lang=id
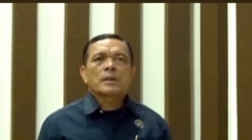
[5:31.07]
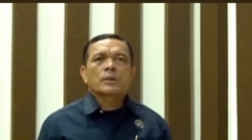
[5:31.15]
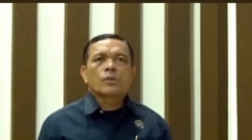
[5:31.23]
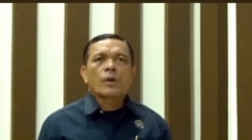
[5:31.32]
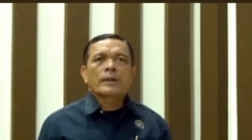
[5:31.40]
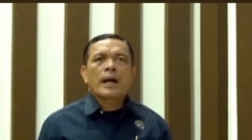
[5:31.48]

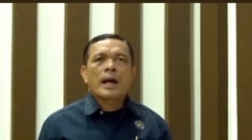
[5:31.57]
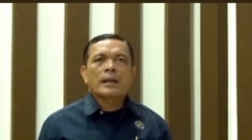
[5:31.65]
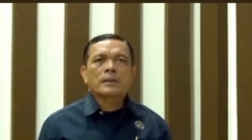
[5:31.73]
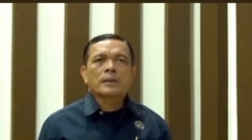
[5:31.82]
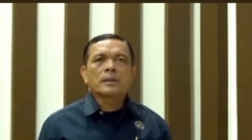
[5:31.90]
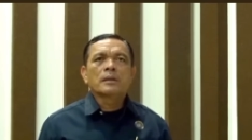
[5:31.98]
kesatuan
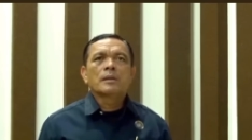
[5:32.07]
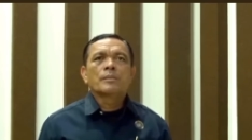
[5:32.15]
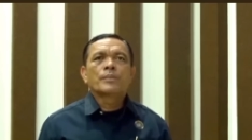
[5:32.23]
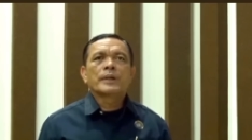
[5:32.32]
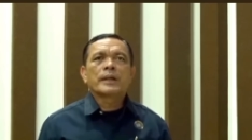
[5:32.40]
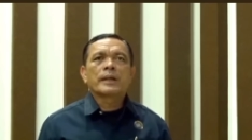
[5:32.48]
hati,
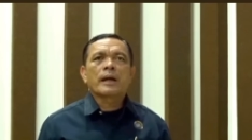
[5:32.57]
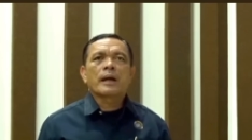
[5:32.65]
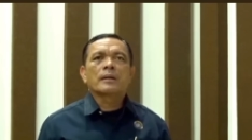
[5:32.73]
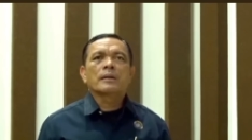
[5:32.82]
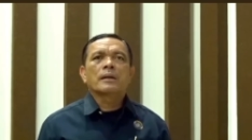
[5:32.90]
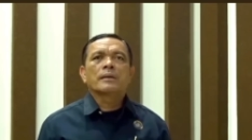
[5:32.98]

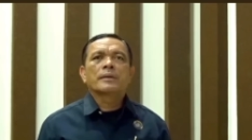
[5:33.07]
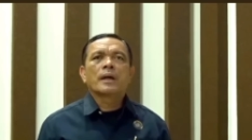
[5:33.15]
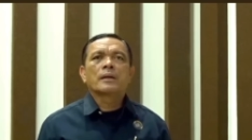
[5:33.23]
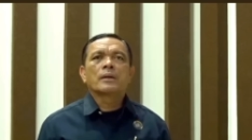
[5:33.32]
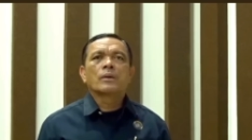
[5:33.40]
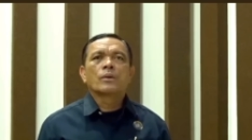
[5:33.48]
pikiran
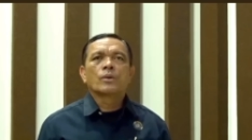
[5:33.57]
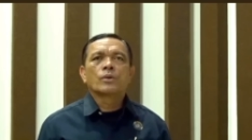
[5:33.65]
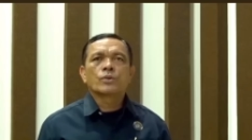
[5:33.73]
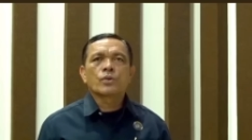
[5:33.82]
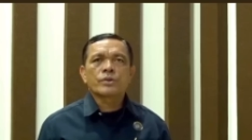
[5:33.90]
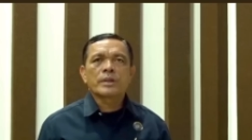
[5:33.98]
dan
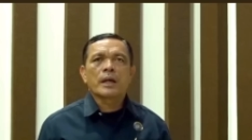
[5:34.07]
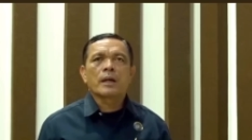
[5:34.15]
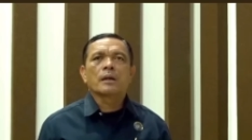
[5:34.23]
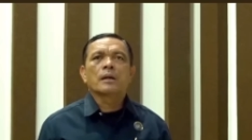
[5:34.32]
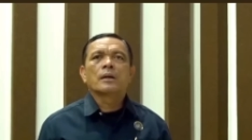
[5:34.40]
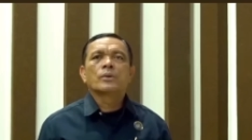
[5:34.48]

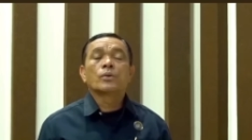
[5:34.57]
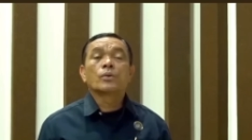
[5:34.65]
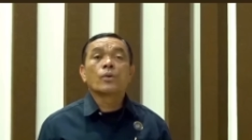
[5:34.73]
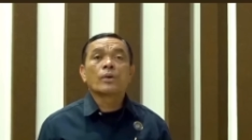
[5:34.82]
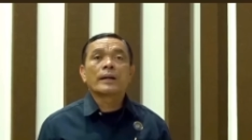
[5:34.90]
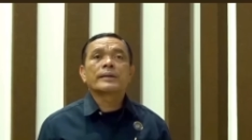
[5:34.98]
khususnya
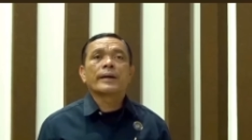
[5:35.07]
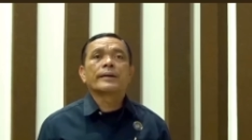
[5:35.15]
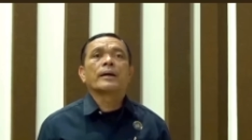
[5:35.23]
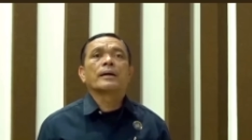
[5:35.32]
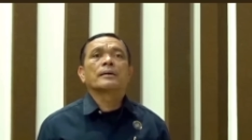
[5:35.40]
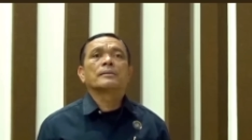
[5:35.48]
dukungan
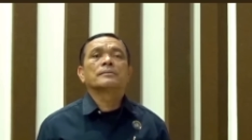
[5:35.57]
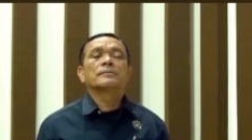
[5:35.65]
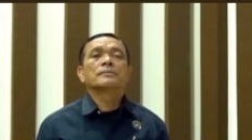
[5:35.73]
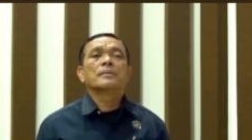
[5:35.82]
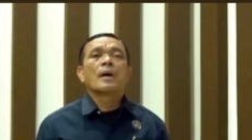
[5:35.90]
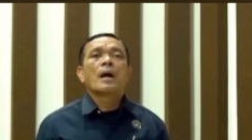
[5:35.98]
dana.
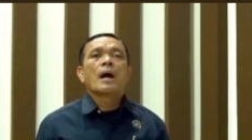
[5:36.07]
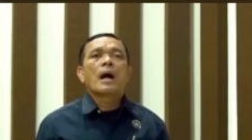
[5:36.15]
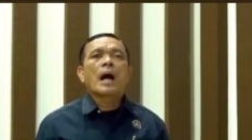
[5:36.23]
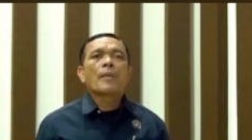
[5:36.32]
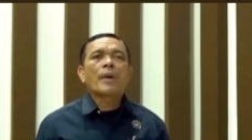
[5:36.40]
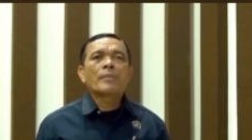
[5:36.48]

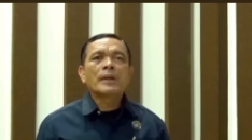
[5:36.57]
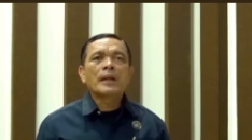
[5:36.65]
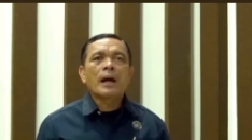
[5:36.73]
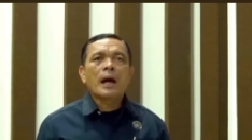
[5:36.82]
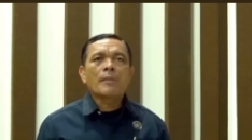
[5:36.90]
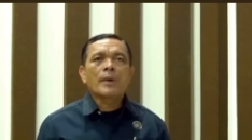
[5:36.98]

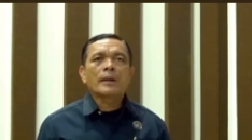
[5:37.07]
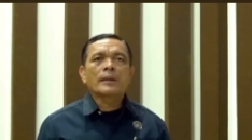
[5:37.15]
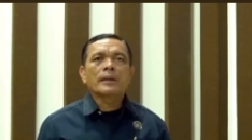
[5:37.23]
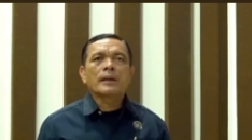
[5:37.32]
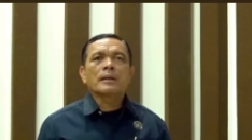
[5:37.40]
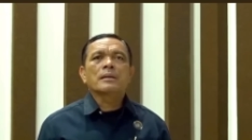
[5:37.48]
Apabila Amang
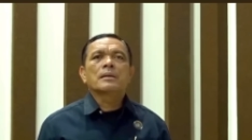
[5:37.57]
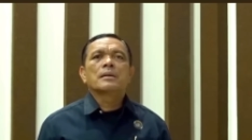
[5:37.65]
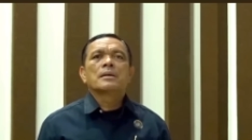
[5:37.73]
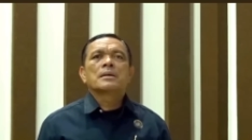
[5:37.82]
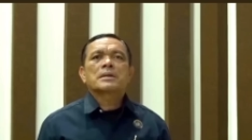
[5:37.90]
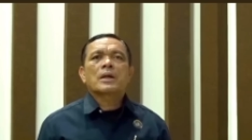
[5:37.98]
Inang
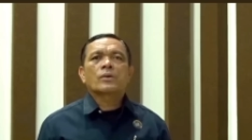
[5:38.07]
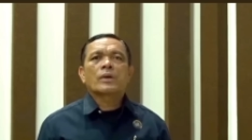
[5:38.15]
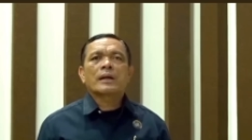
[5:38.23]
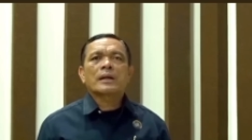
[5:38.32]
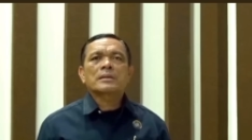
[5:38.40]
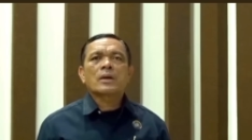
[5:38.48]

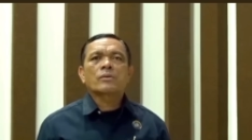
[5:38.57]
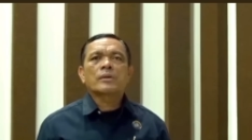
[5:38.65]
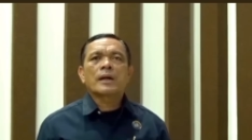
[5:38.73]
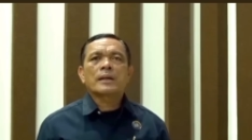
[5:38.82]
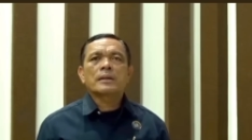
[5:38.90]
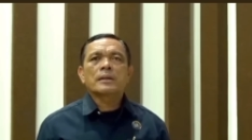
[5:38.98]

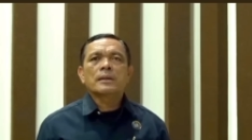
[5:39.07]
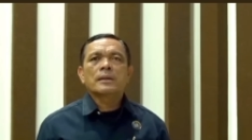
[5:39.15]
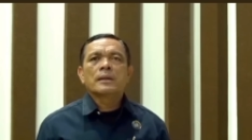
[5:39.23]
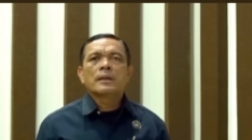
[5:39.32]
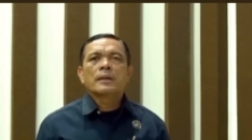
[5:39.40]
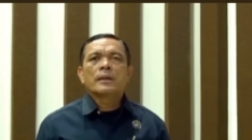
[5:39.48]
saudara-saudari